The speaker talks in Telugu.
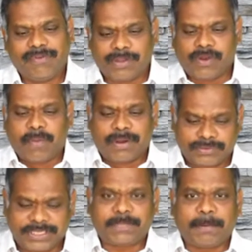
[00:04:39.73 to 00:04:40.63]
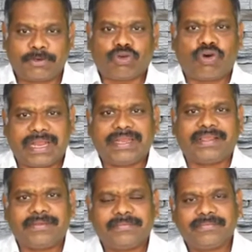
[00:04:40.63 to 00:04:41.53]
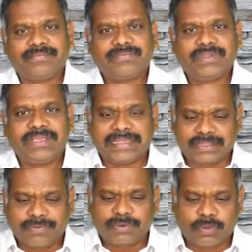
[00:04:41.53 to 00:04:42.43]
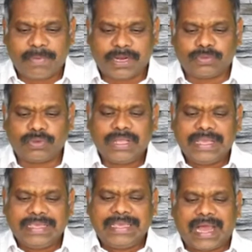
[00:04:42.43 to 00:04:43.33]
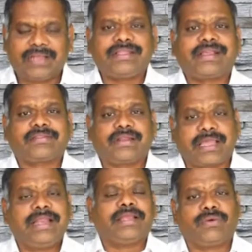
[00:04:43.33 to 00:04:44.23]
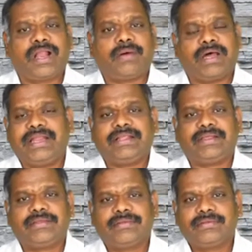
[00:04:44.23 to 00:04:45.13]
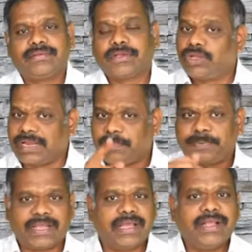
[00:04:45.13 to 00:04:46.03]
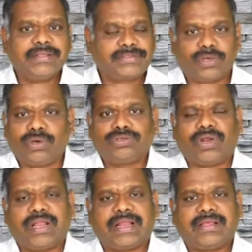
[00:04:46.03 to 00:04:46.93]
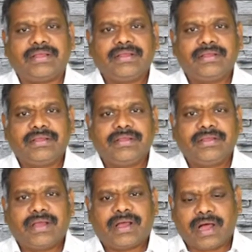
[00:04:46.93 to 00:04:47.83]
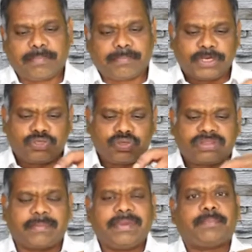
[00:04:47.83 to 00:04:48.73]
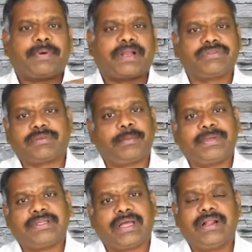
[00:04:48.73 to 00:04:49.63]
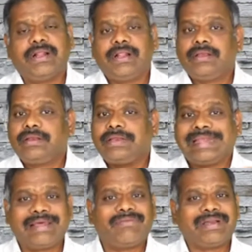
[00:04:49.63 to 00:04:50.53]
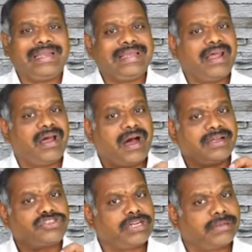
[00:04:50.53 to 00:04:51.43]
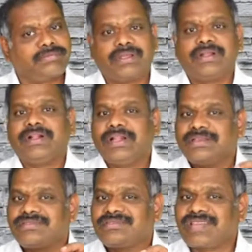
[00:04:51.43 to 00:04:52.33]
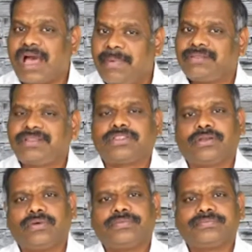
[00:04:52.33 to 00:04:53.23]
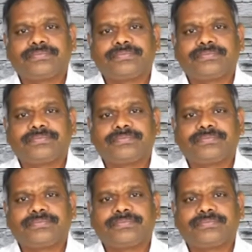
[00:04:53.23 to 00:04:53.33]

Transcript: వీటిలో మనం టిక్ పెట్టుకోవాలండి ఎంతవరకు మనము ఈ ఆధిక్యతలు కలిగి ఉన్నామా అనేది గనుక నా ప్రియ సహోదరులరా ఆ పరిశుద్ధమైన పర్వతము మీద నిలవగలిగిన ఆ శక్తి సామర్థ్యతను